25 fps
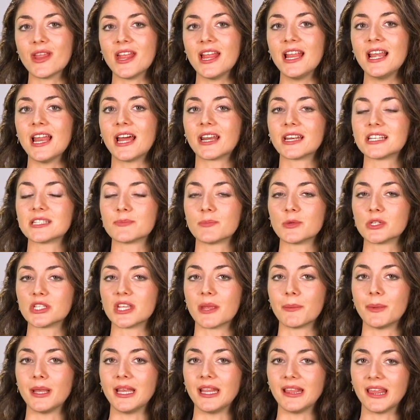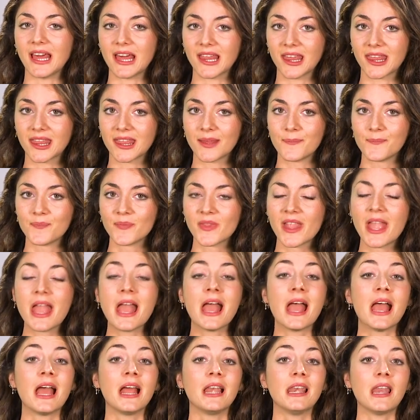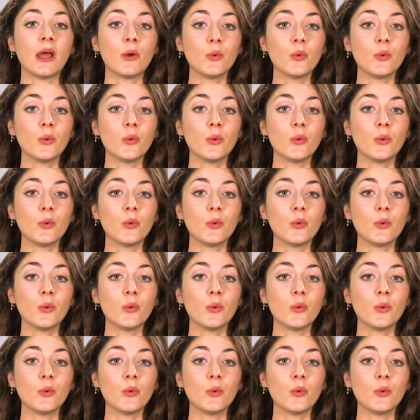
y la responsabilidad. La